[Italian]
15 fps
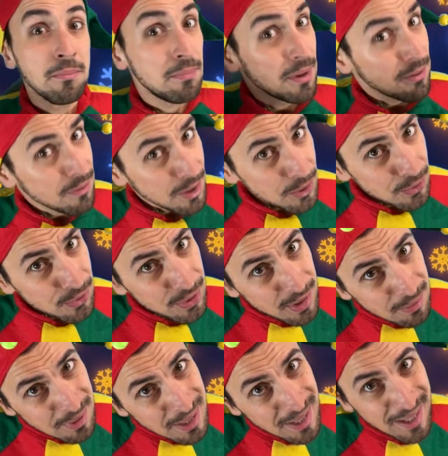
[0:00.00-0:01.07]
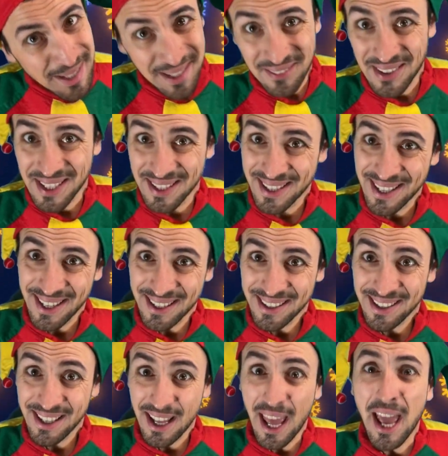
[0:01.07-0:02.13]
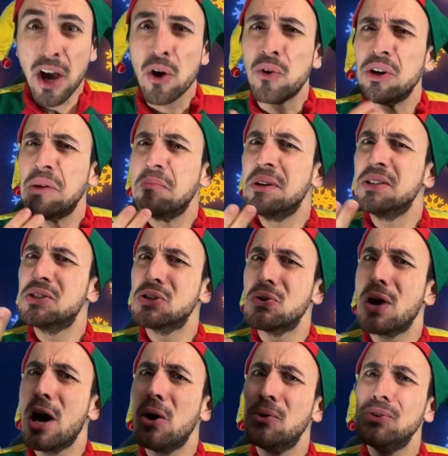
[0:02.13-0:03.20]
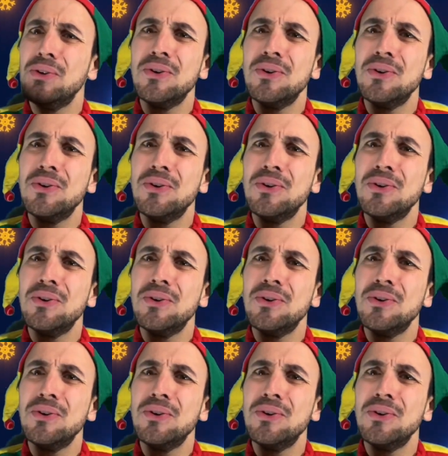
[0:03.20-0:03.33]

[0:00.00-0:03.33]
Benvenuti miei cari viandanti e con immenso gaudio